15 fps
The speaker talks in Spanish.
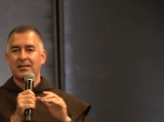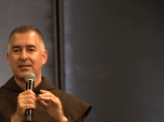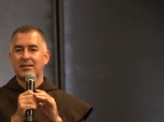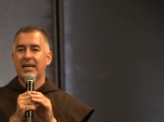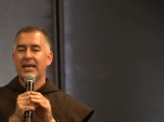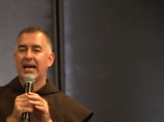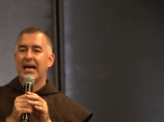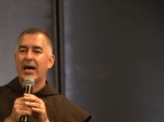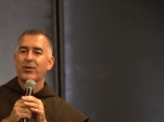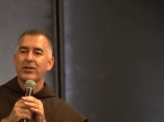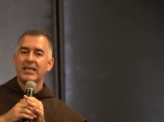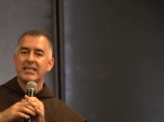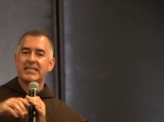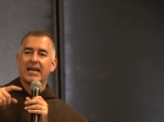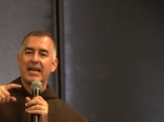dejaron de
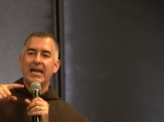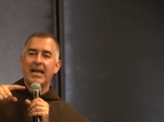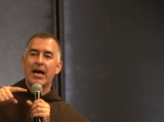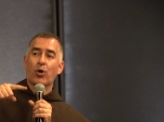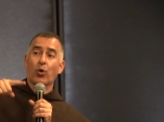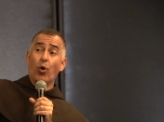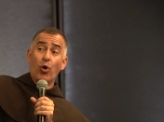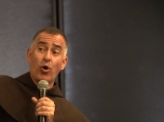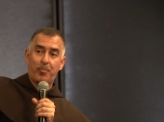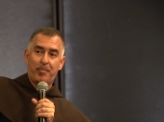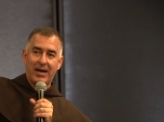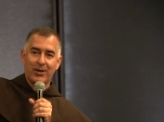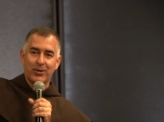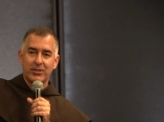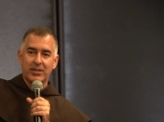echarle la culpa
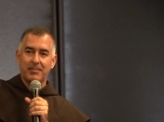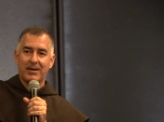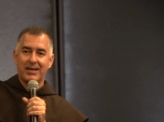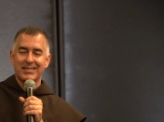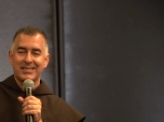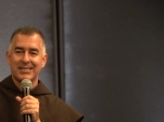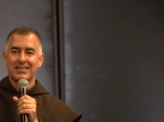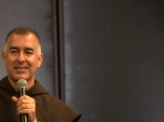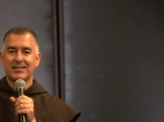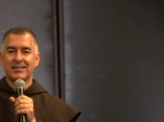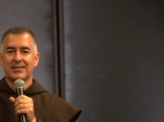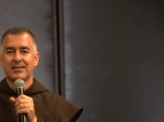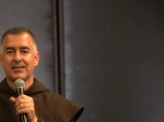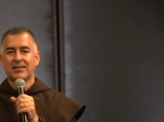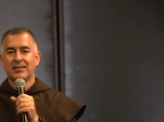a los demás
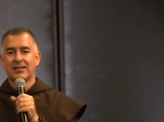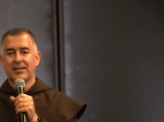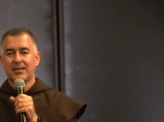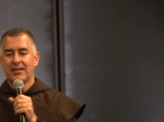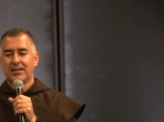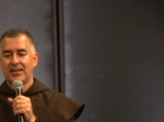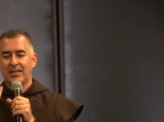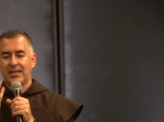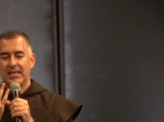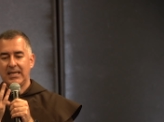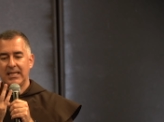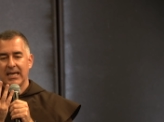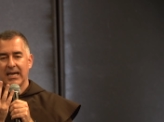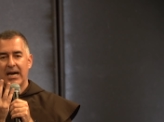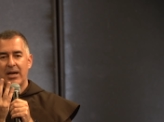y
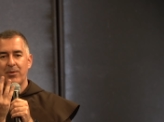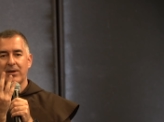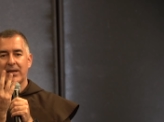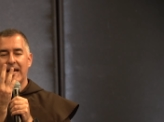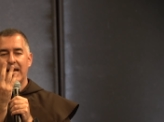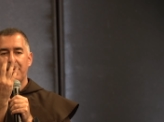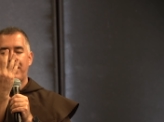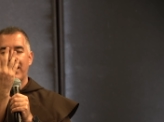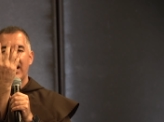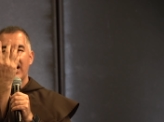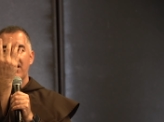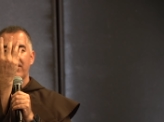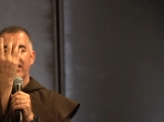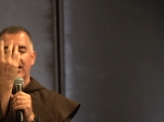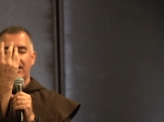dejaron que la
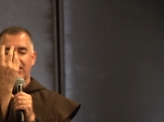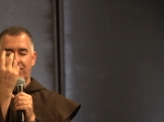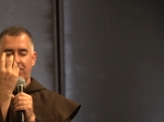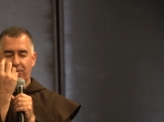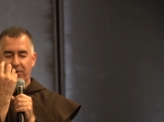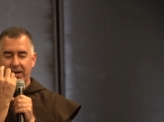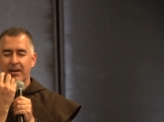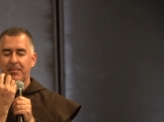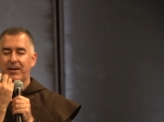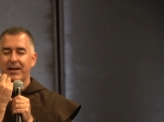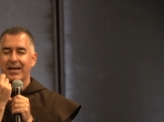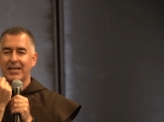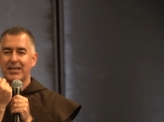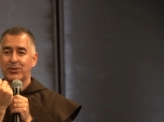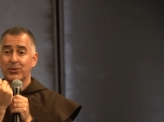palabra fuera
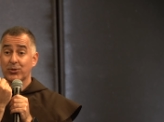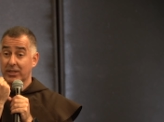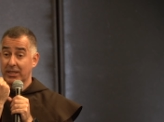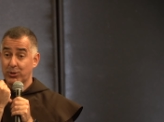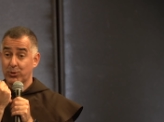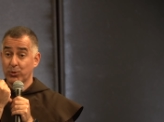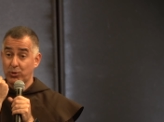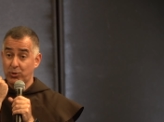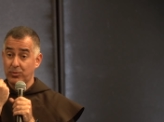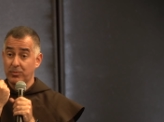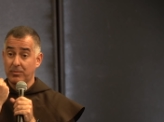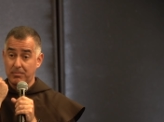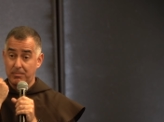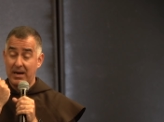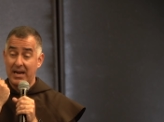para ellos, Jesús,
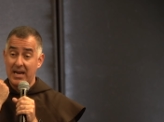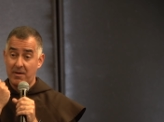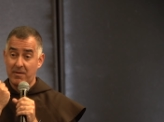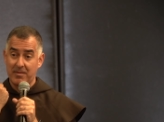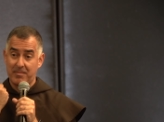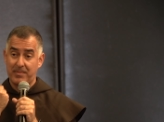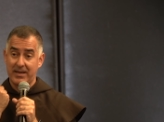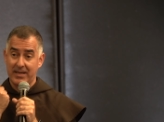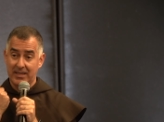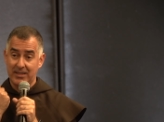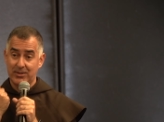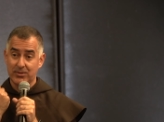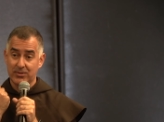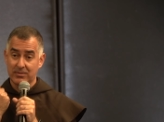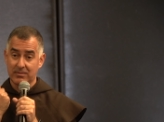palabra para
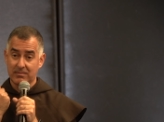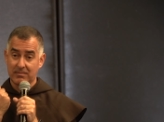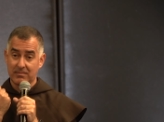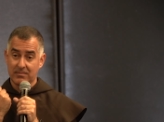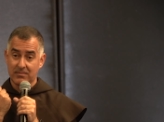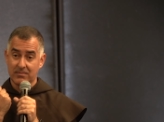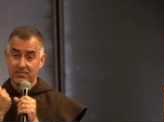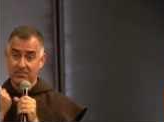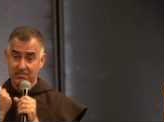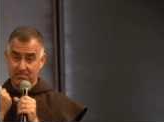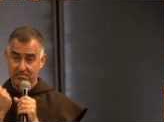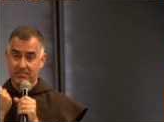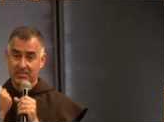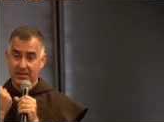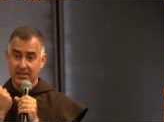ellos.
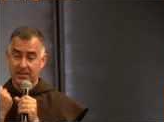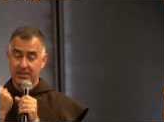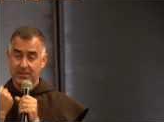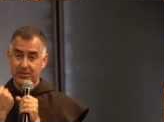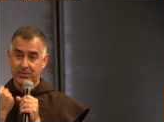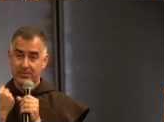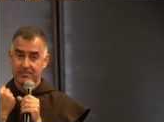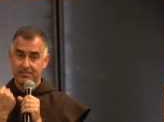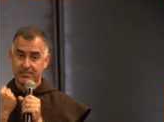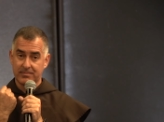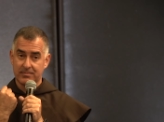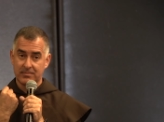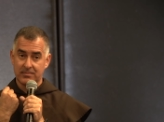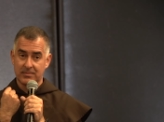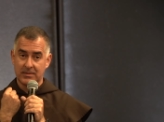¿Listo?
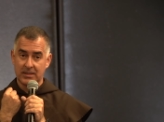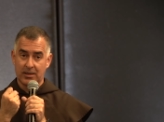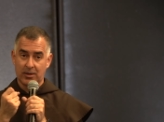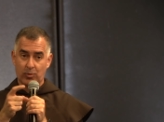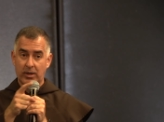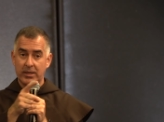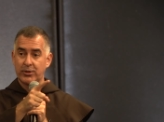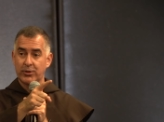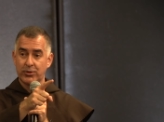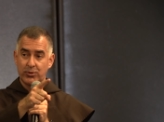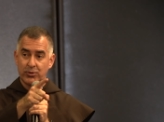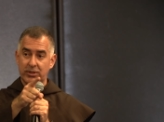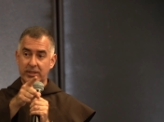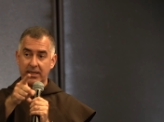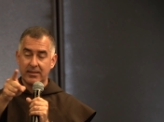¿Cuántos de
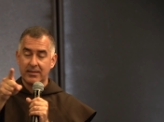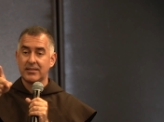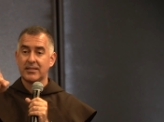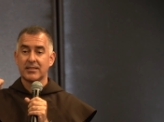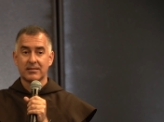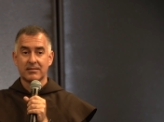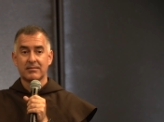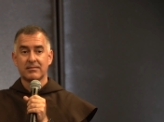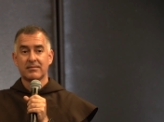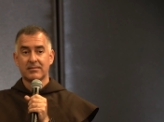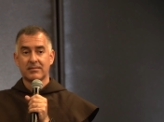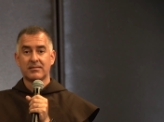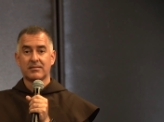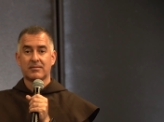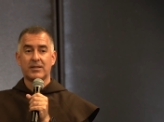ustedes
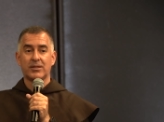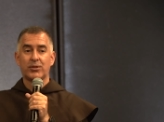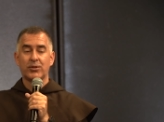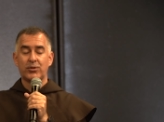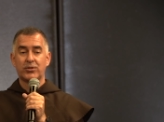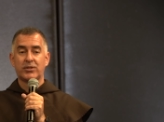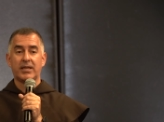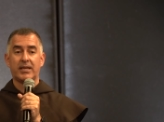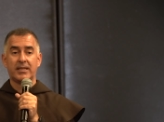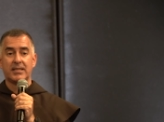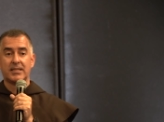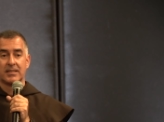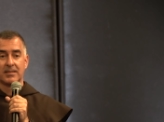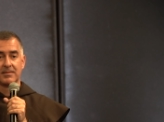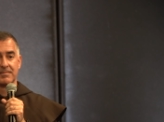¿Cuántos de
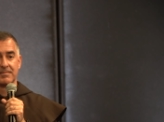ustedes?